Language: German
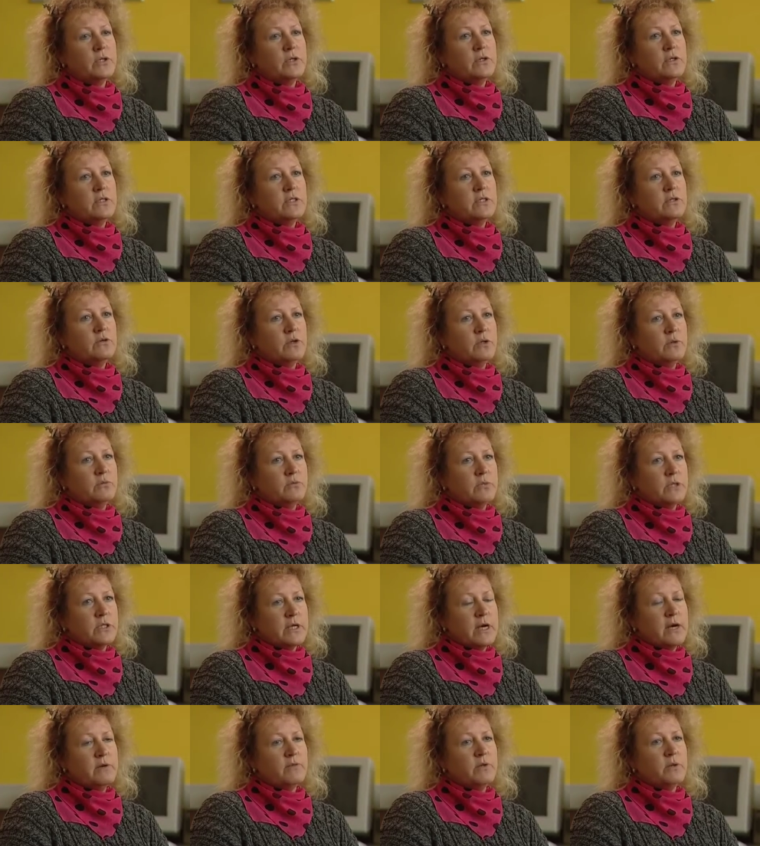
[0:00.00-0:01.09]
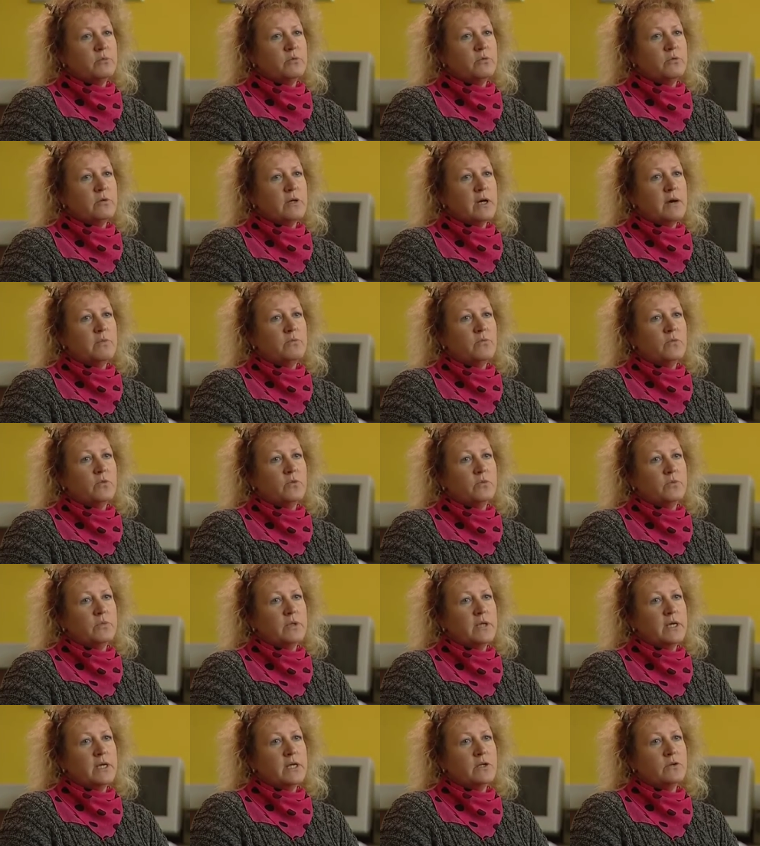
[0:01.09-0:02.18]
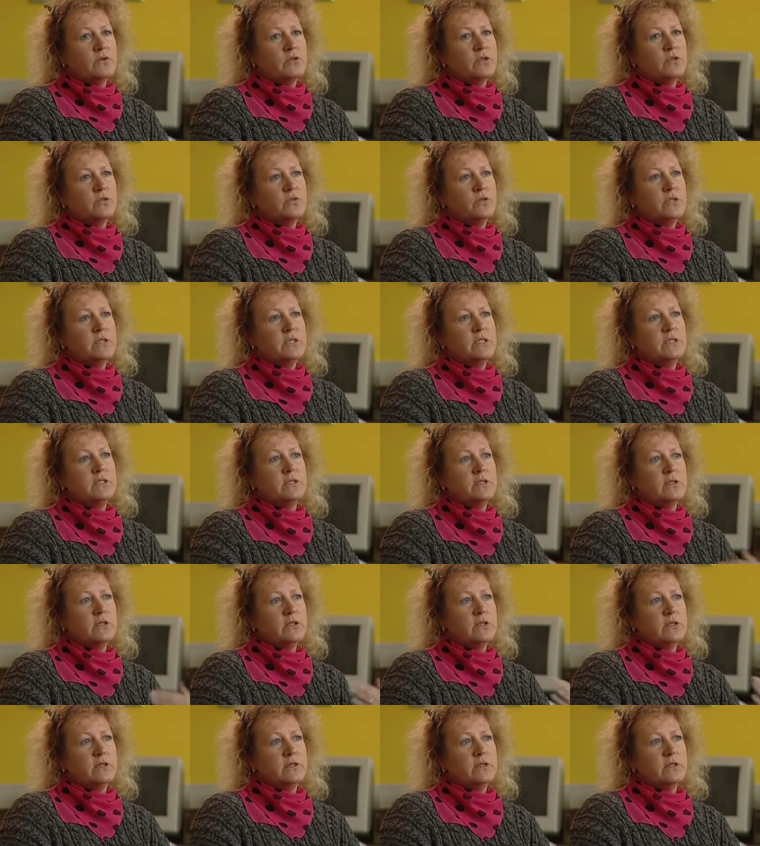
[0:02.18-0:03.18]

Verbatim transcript: Sie können mit Grafikprogrammen umgehen und so diese,